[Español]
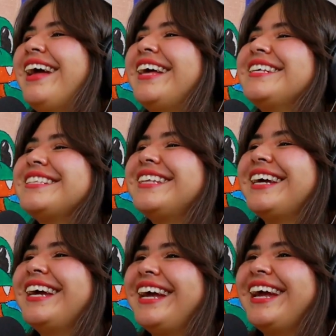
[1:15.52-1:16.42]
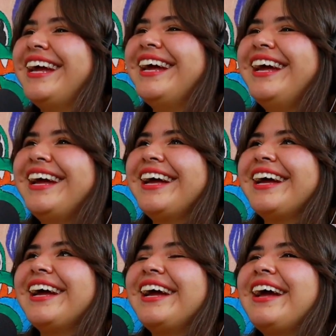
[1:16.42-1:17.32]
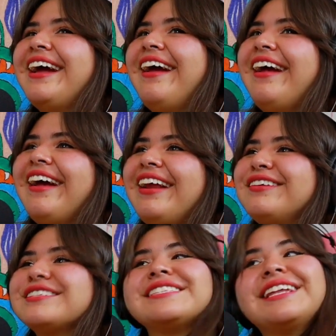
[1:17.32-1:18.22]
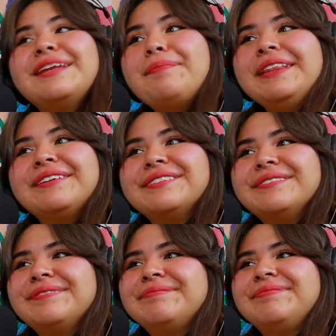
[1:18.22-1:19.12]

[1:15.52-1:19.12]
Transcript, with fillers: Este, eh, los están tapando.